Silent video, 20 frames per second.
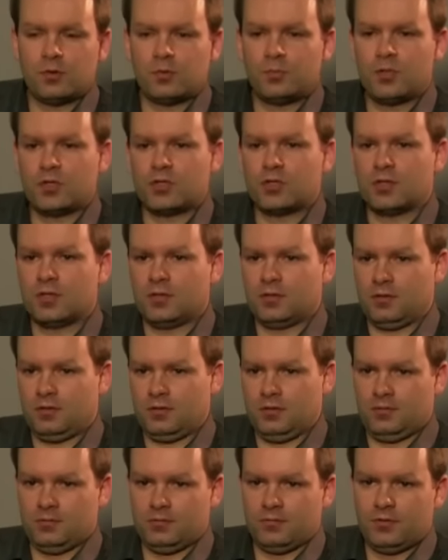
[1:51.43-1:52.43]
успешно
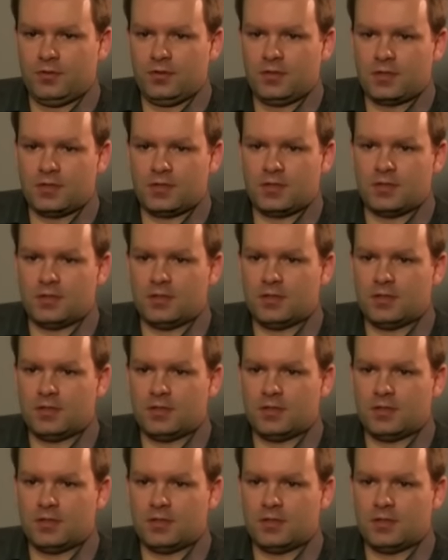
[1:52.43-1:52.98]
выиграть